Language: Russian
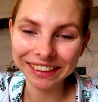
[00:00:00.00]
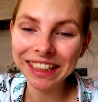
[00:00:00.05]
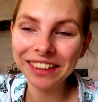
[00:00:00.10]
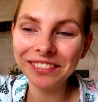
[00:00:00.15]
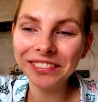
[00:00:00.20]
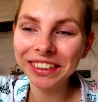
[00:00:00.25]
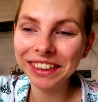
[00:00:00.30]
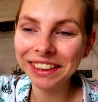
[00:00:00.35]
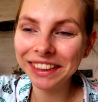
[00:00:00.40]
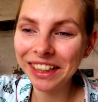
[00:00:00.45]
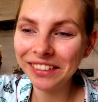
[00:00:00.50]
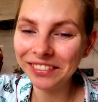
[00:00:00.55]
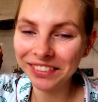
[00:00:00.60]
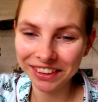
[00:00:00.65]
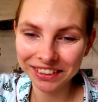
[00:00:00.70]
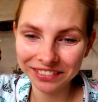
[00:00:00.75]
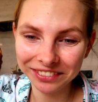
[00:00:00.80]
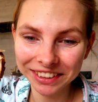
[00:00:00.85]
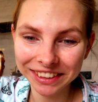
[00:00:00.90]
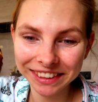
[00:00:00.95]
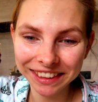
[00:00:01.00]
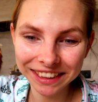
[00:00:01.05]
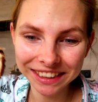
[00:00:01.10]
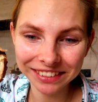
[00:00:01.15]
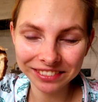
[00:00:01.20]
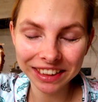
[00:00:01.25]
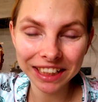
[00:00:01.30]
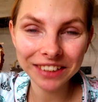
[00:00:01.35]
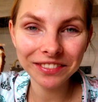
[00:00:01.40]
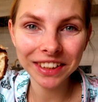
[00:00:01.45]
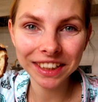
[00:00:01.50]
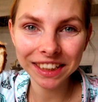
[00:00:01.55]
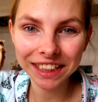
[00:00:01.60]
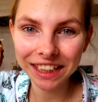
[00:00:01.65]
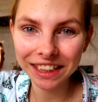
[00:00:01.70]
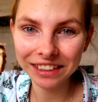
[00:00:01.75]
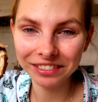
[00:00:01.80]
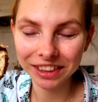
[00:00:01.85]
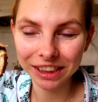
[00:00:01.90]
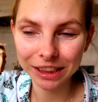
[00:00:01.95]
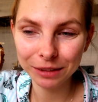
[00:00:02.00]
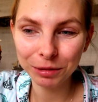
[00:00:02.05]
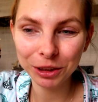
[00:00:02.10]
Я поняла, почему детям так понравилось.